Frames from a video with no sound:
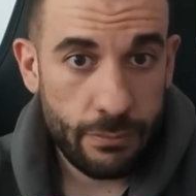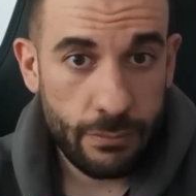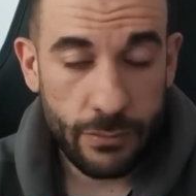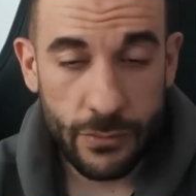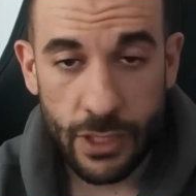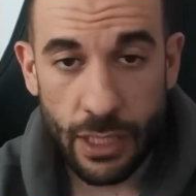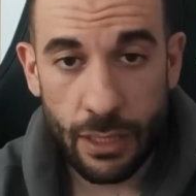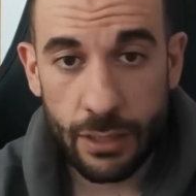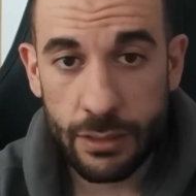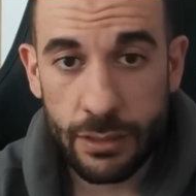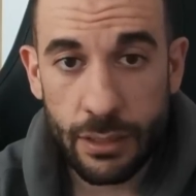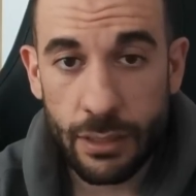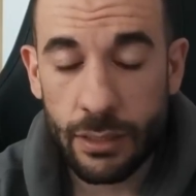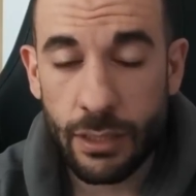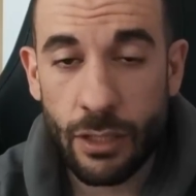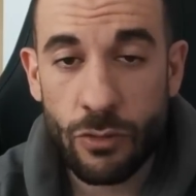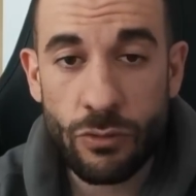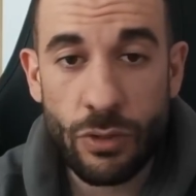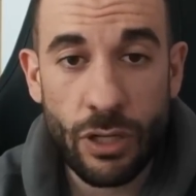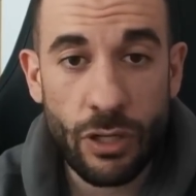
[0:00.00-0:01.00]
O sea, si
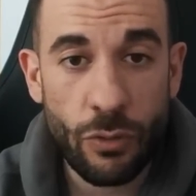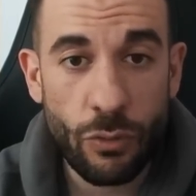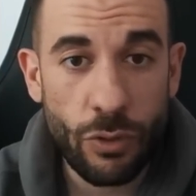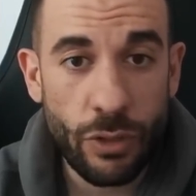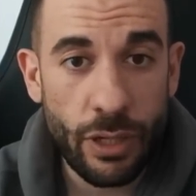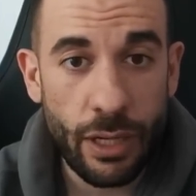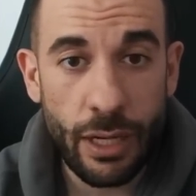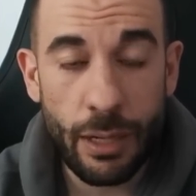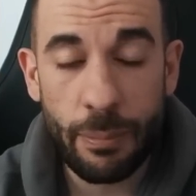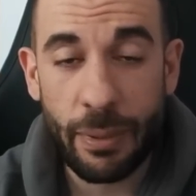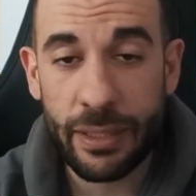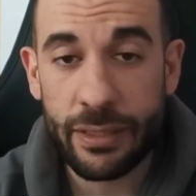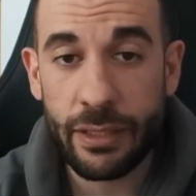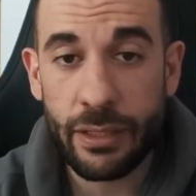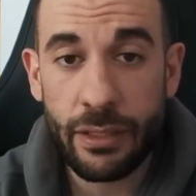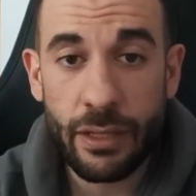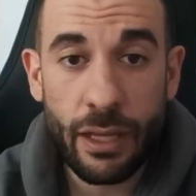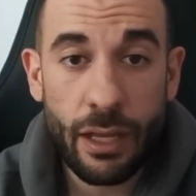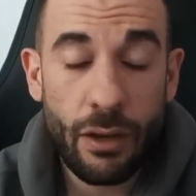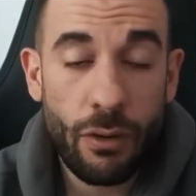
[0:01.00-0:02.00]
tiene una neurona y
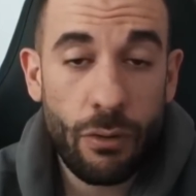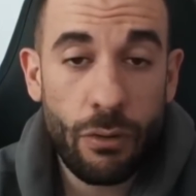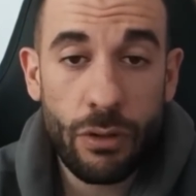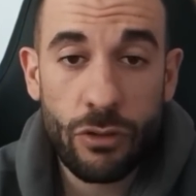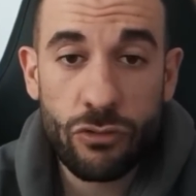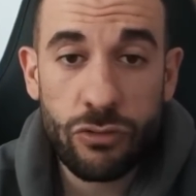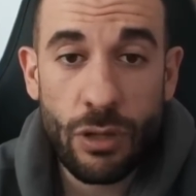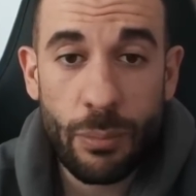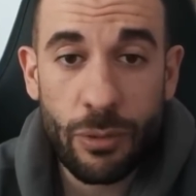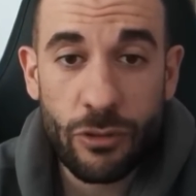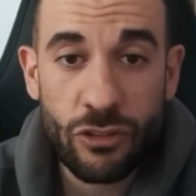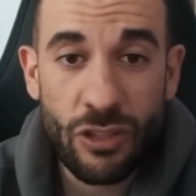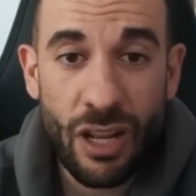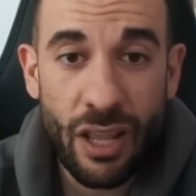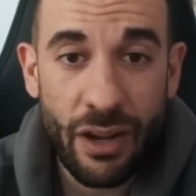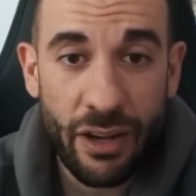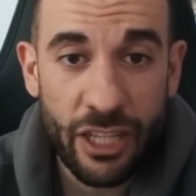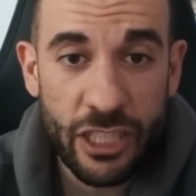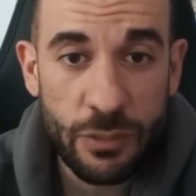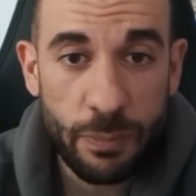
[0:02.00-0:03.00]
o es una persona
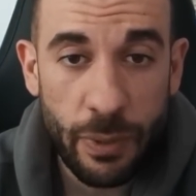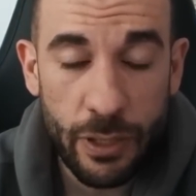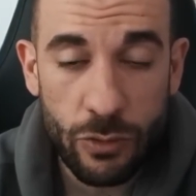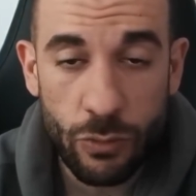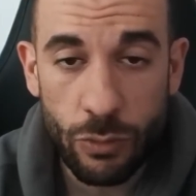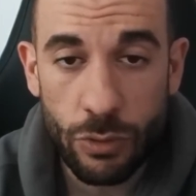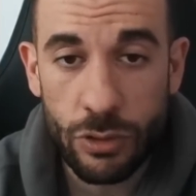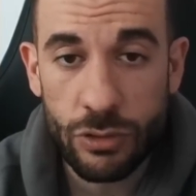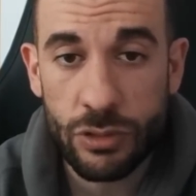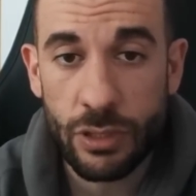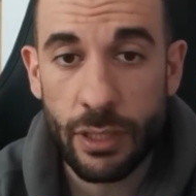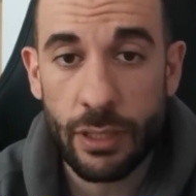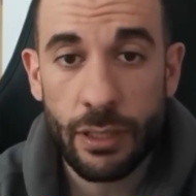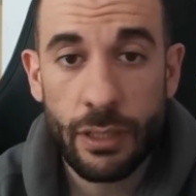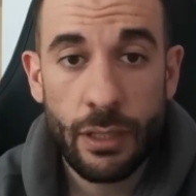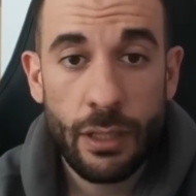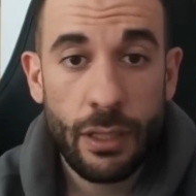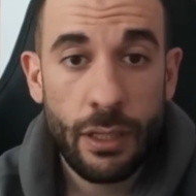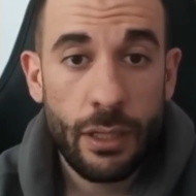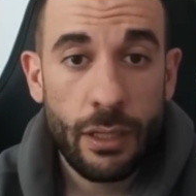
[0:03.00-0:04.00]
irrespetuosa
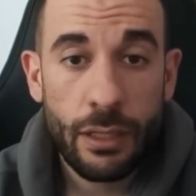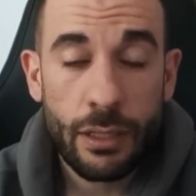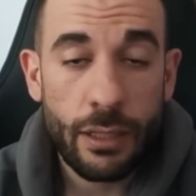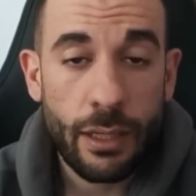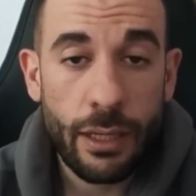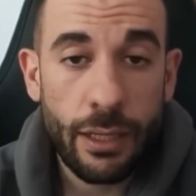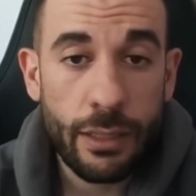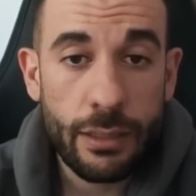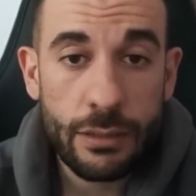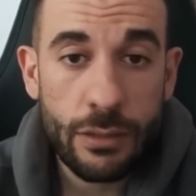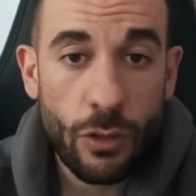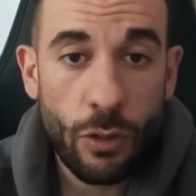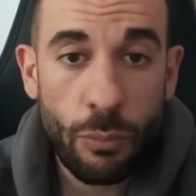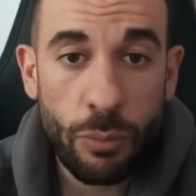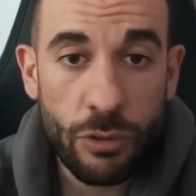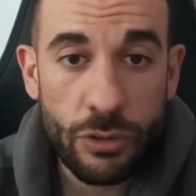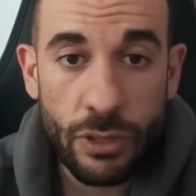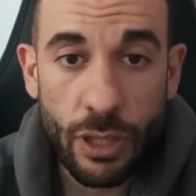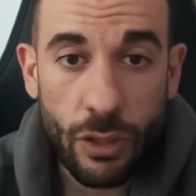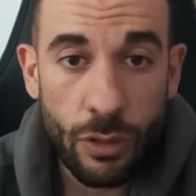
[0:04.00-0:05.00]
que se
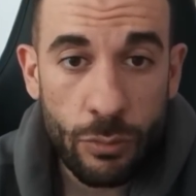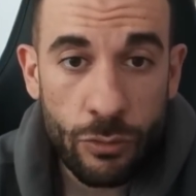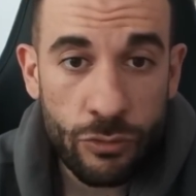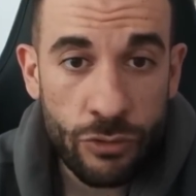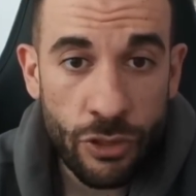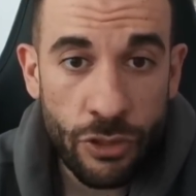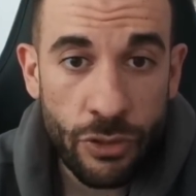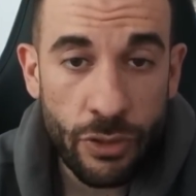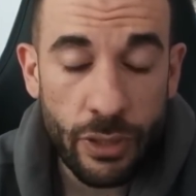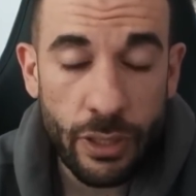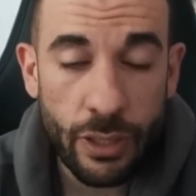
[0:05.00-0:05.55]
comporta como un niño de